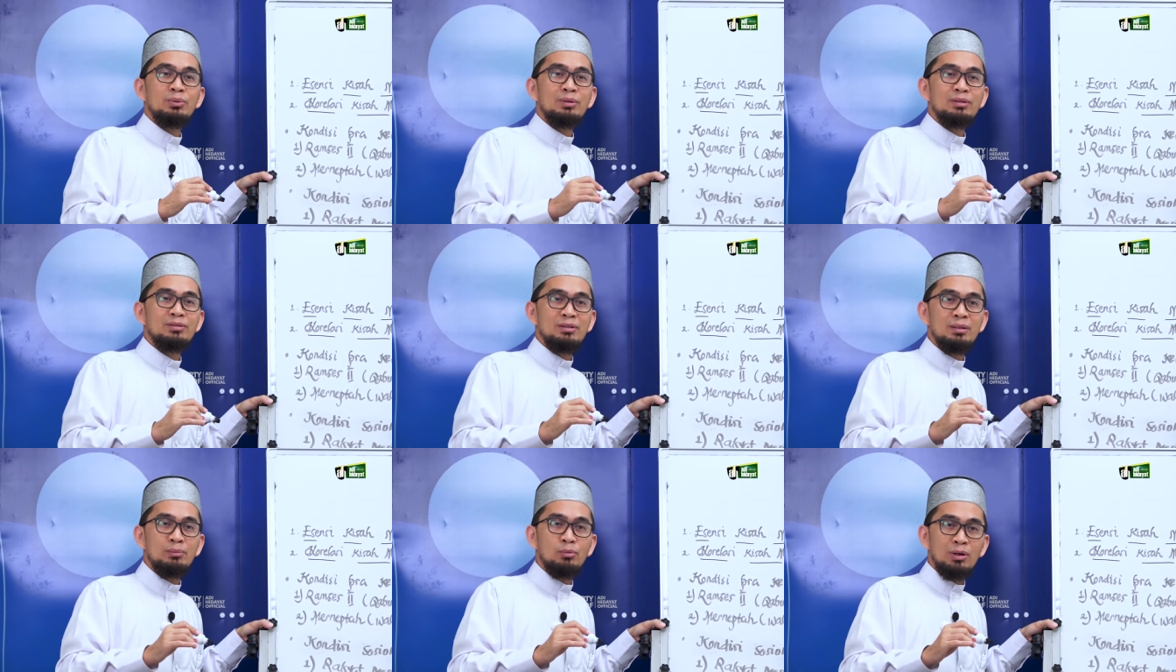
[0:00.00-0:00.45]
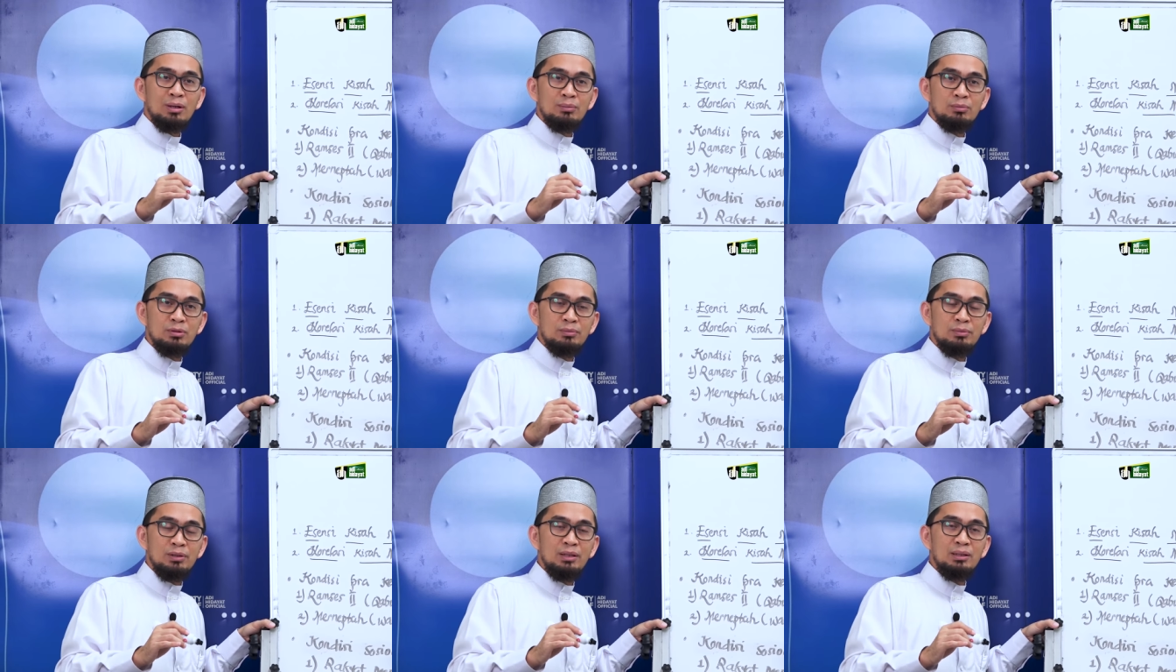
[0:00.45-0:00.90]
tugas di muka
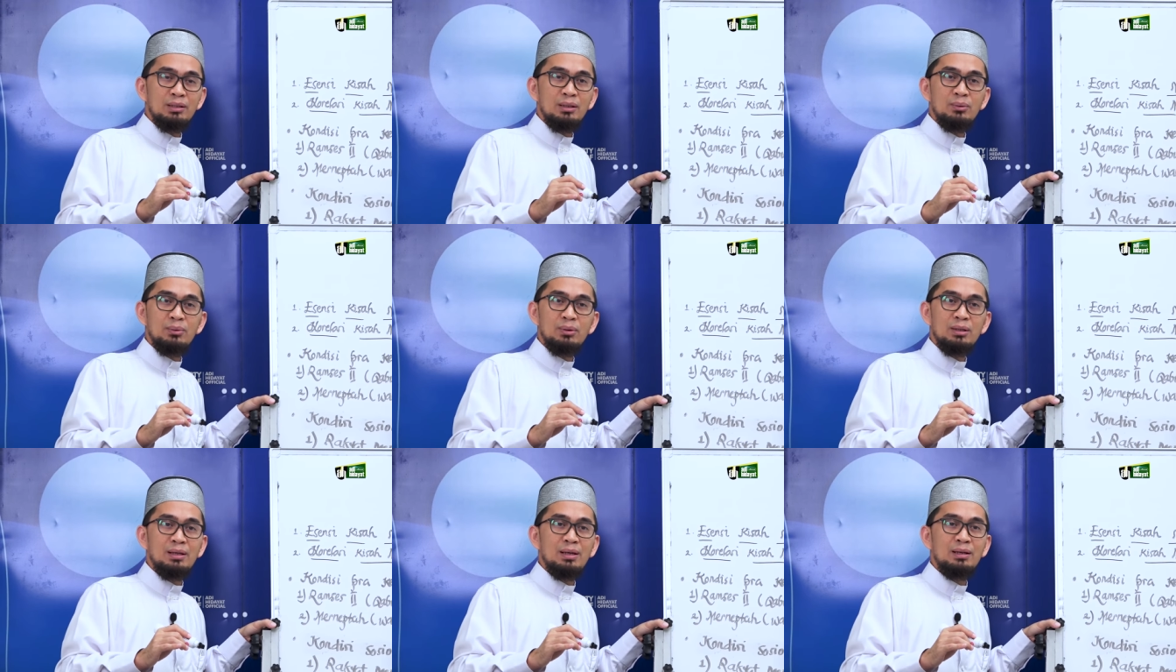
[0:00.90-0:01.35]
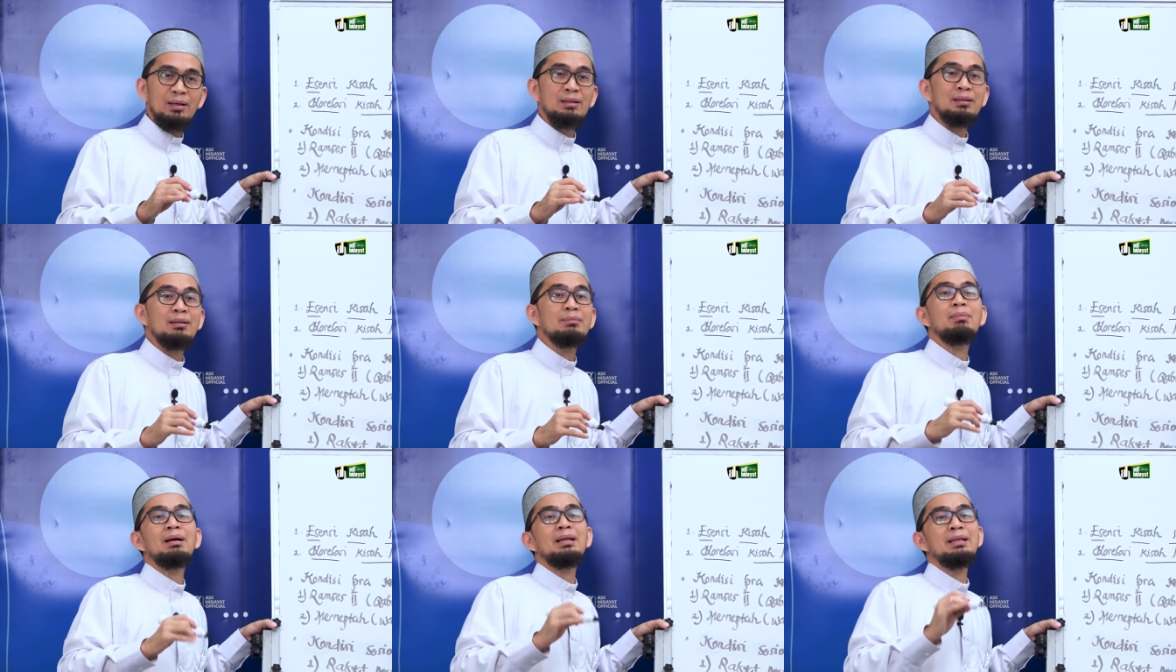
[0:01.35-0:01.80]
bumi di dunia dan
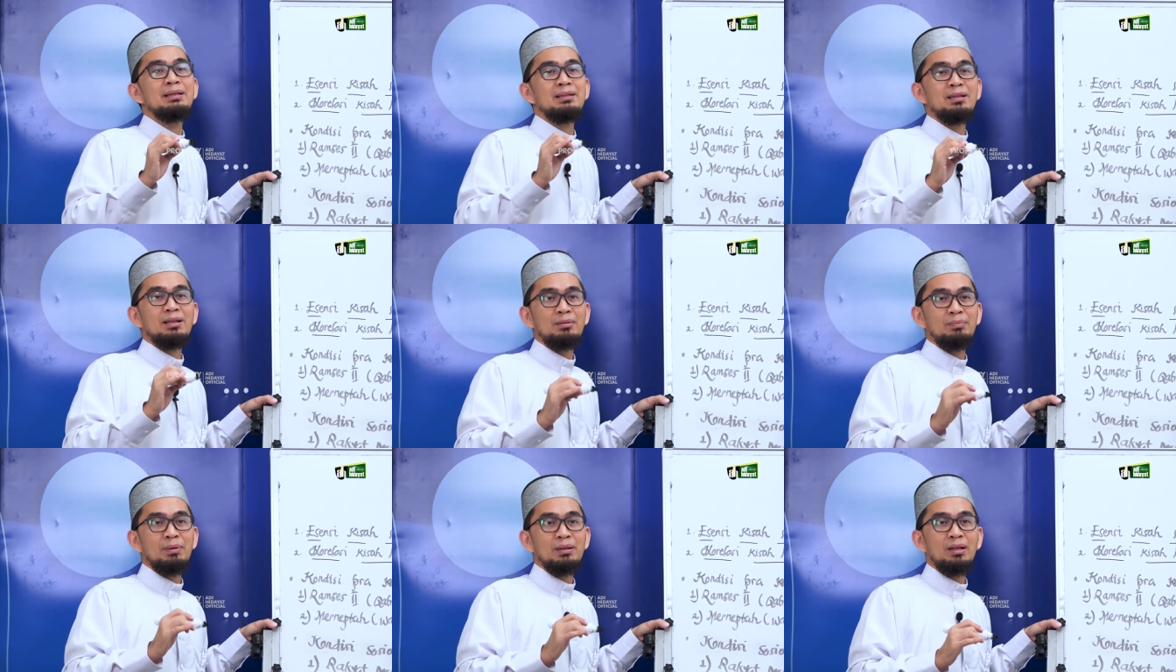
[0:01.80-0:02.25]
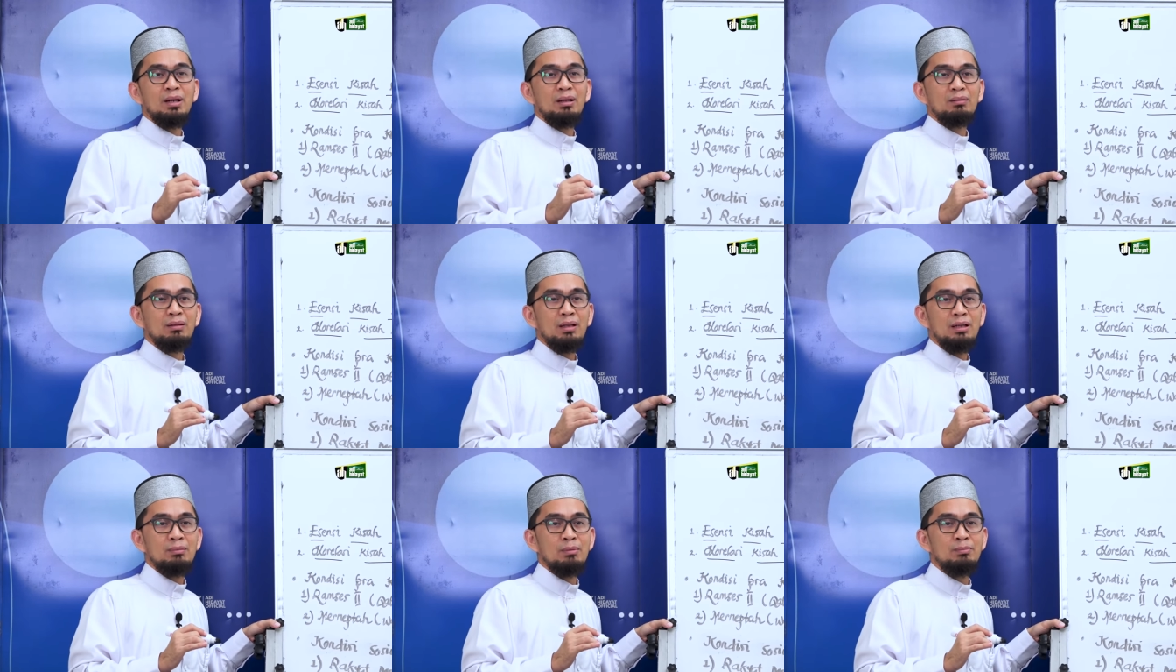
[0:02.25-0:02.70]
kembali kita kepada
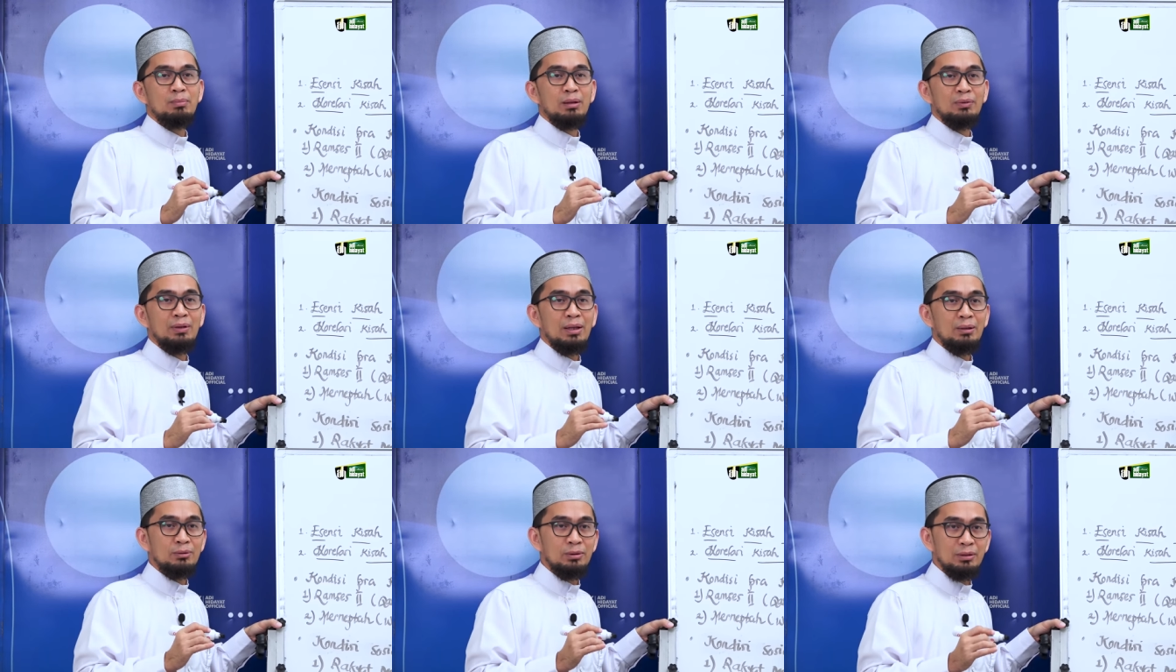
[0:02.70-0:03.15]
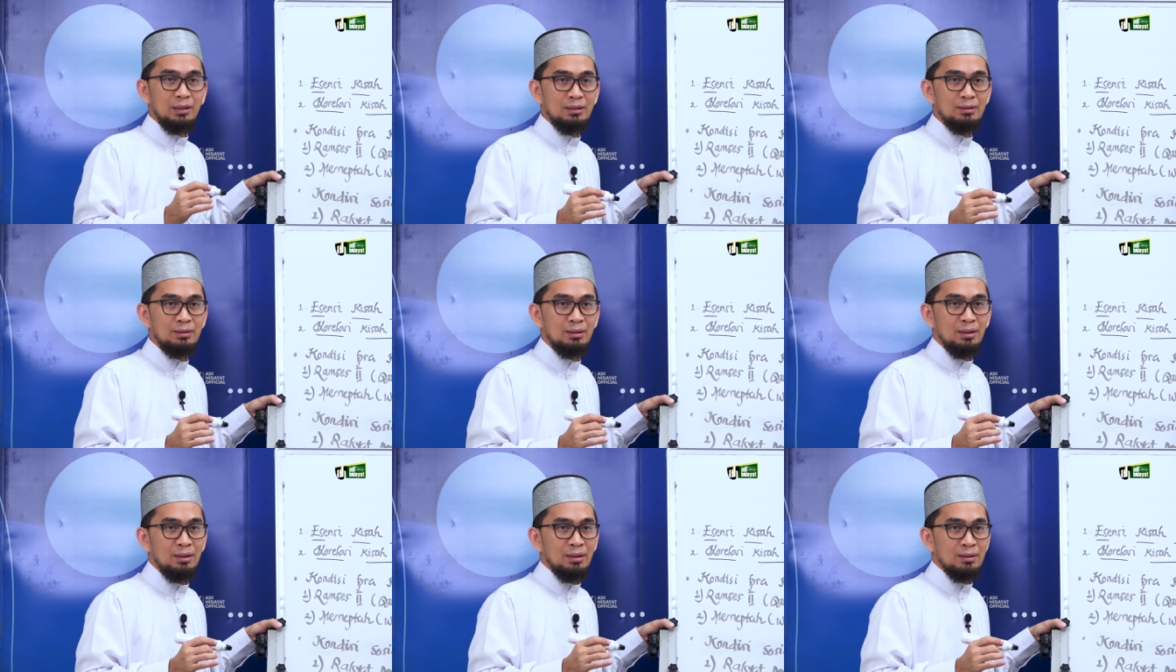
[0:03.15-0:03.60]
Allah
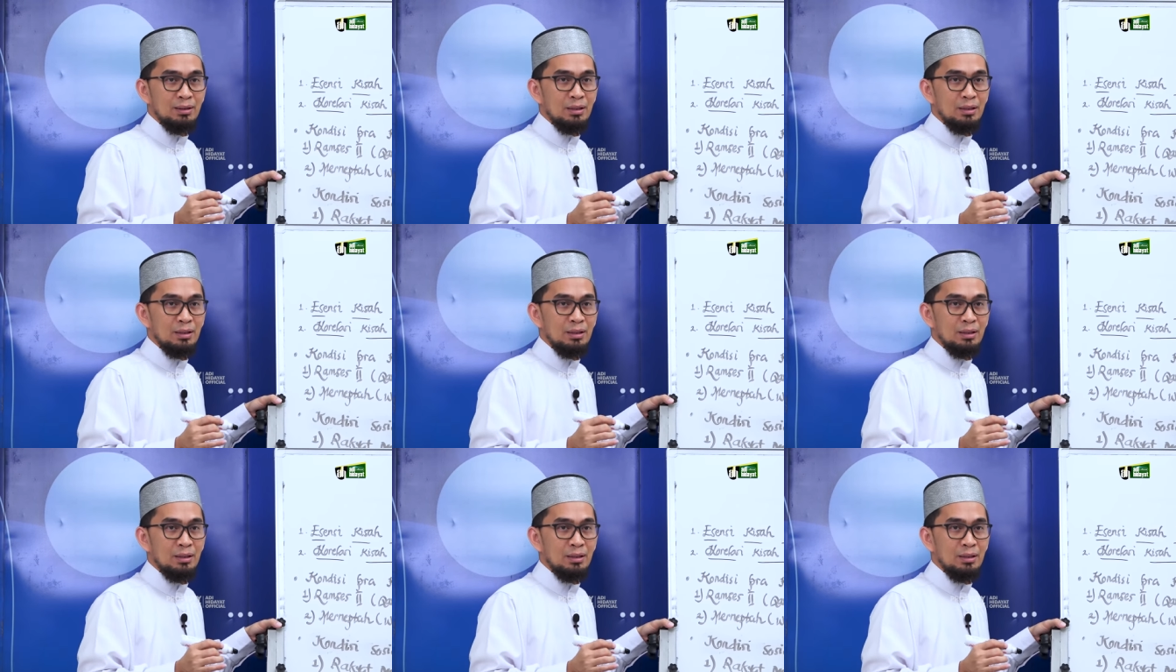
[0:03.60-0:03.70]
mempertaruhkan